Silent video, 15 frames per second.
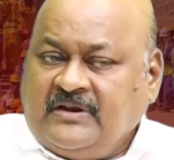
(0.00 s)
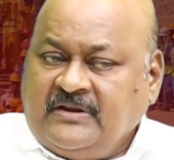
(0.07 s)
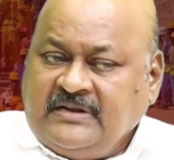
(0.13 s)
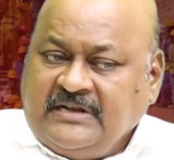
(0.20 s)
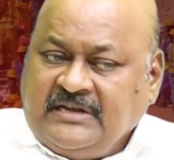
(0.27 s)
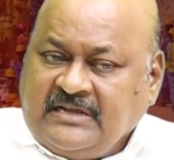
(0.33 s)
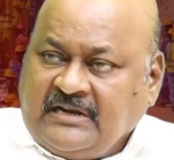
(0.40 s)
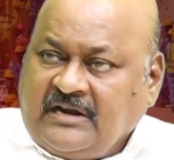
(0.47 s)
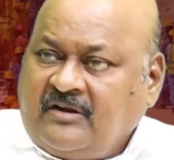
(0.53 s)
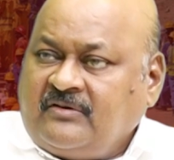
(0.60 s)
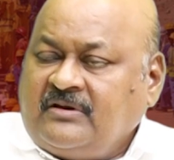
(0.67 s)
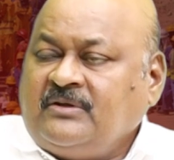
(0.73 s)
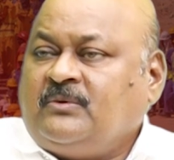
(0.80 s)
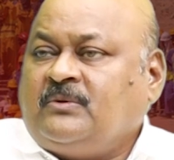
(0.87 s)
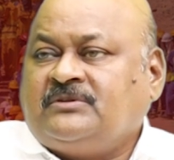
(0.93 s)
వాళ్ళు ఇంటికి
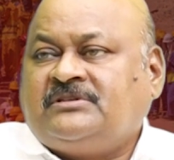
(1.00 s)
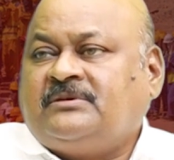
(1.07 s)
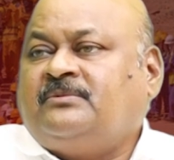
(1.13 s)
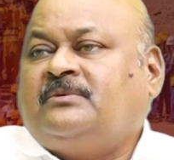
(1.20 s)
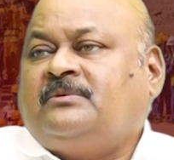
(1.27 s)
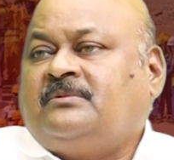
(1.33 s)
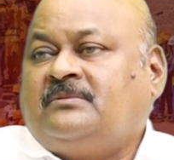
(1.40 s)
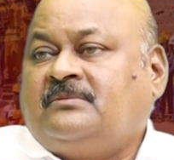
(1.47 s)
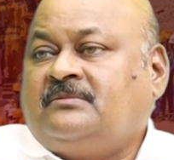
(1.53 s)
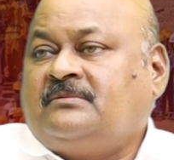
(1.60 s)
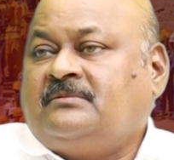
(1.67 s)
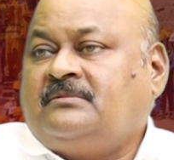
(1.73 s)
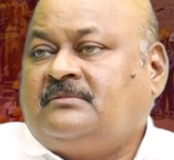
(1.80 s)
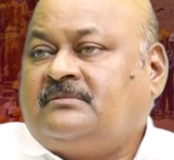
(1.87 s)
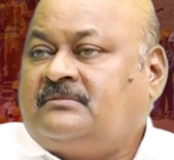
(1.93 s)
రావడం కోసము
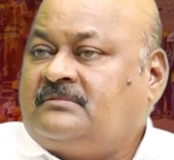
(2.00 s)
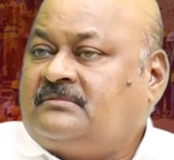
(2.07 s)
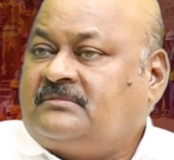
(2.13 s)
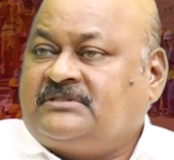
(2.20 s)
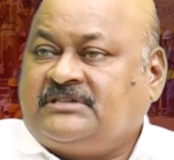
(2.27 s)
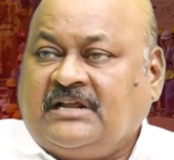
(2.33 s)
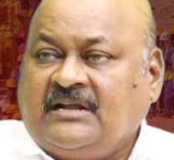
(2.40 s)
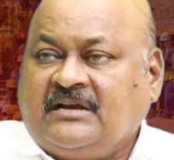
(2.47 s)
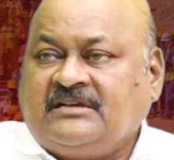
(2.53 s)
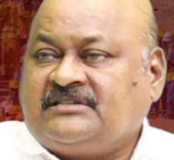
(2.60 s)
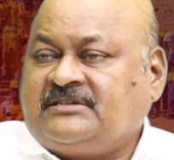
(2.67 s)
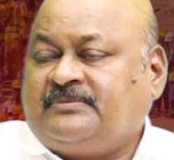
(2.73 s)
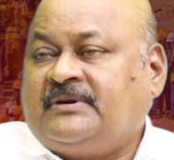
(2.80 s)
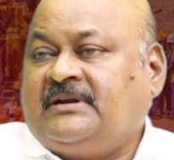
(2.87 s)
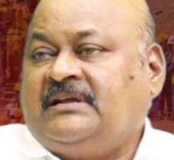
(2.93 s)
చాలా
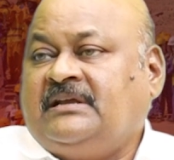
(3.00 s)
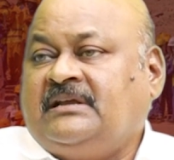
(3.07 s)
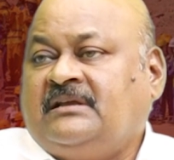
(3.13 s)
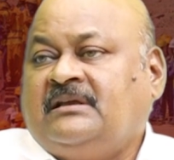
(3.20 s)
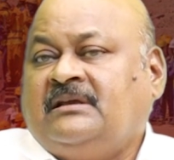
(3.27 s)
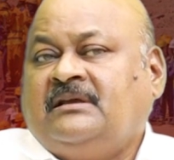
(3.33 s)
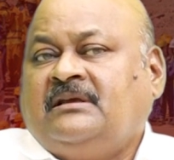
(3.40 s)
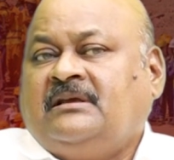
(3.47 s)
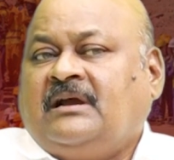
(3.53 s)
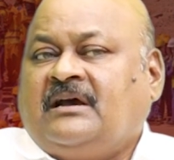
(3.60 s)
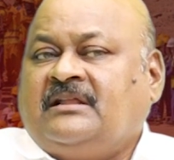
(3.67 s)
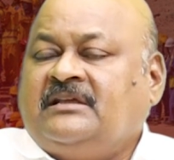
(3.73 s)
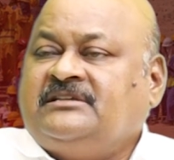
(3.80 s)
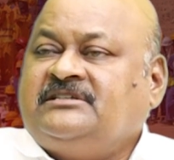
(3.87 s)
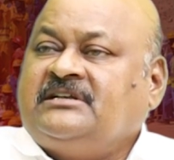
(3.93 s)
కష్టపడి
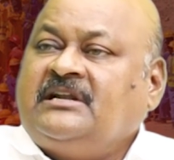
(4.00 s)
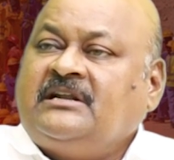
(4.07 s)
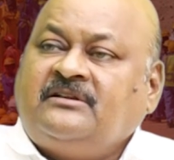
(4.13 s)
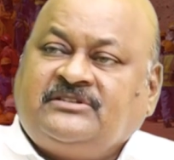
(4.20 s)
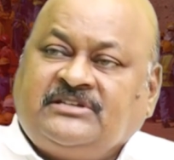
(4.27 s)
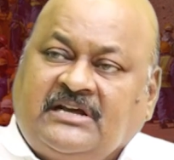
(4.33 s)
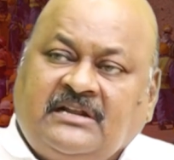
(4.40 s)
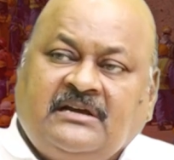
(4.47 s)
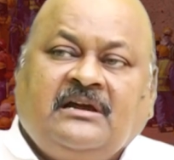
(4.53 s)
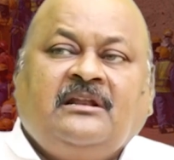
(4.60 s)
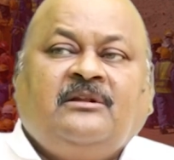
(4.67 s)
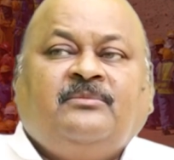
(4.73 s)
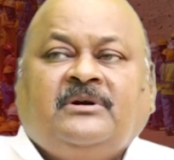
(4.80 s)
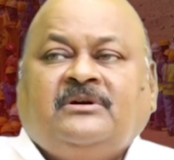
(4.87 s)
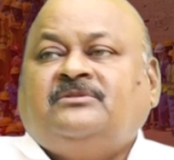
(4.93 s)
అదే జైళ్ళలో చాలా
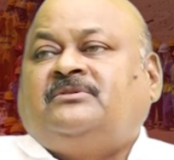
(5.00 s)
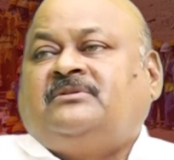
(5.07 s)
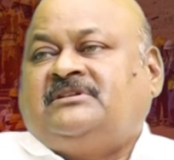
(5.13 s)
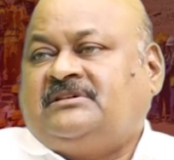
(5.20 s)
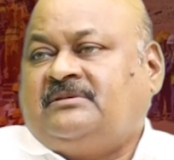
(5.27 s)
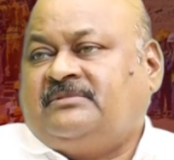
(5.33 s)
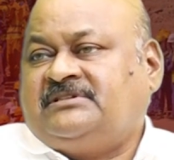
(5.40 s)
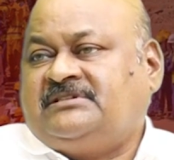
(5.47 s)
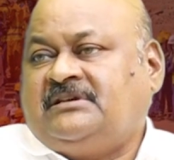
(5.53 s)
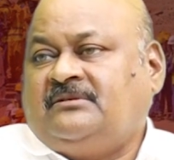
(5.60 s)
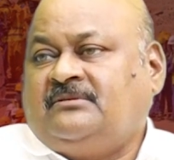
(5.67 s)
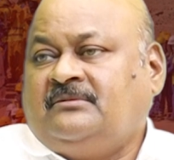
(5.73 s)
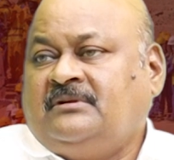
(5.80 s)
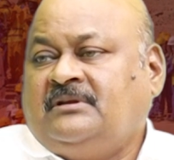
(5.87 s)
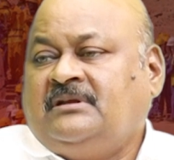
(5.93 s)
కాలం మగ్గుతున్న
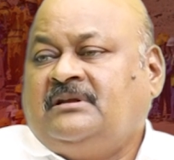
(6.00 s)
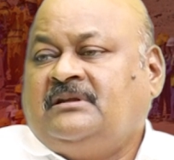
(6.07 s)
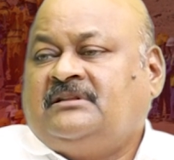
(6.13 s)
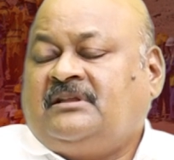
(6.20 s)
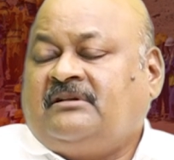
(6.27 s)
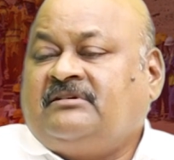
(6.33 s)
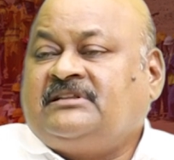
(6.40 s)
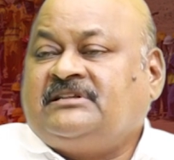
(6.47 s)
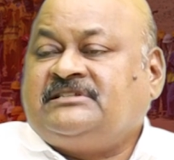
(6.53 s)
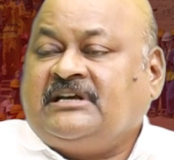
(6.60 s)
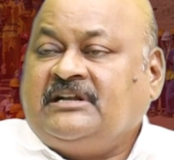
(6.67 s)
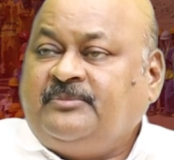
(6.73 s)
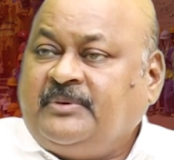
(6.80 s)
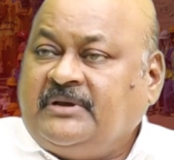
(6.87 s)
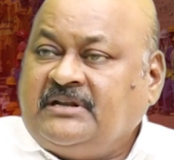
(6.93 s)
సమస్యలు తర్వాత
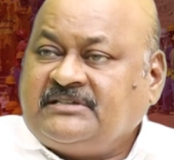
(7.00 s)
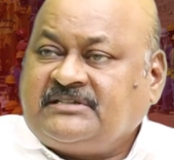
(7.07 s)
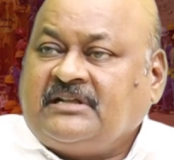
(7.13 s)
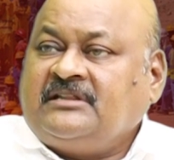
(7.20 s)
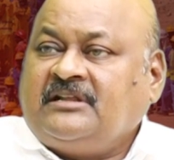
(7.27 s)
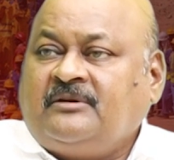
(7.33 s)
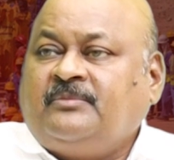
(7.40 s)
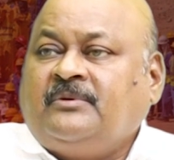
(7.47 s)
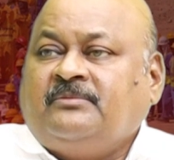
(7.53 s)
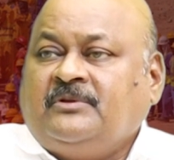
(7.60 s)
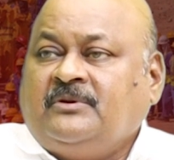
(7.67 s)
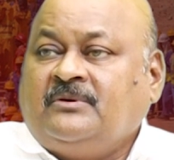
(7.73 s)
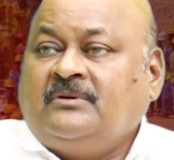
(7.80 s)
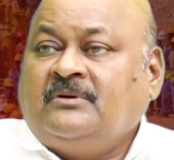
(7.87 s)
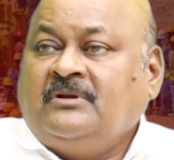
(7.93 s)
చనిపోయిన
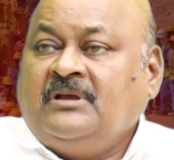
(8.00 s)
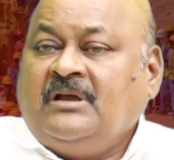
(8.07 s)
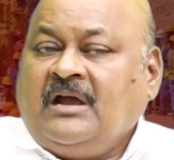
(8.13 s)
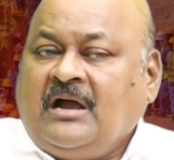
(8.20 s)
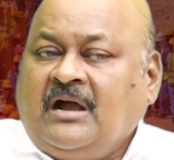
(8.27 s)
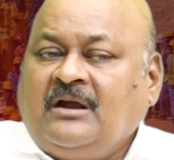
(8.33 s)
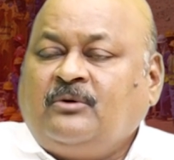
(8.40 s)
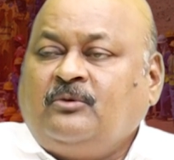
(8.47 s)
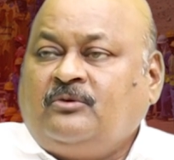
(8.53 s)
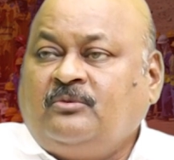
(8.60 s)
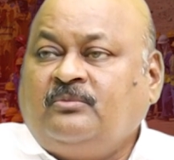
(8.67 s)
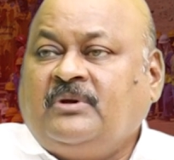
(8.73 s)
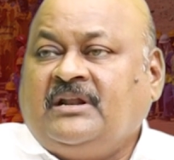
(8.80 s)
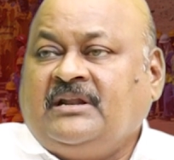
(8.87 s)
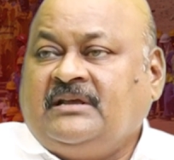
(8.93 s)
సందర్భంలో ఆ
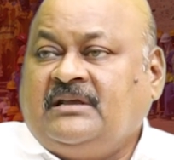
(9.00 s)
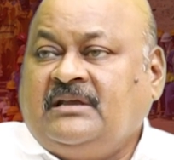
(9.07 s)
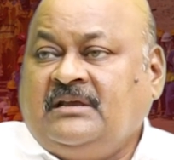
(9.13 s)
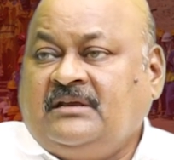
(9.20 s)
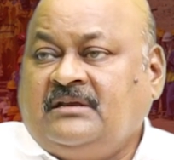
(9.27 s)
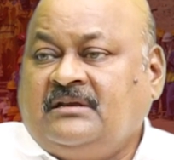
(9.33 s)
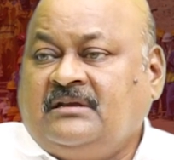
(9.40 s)
కుటుంబానికి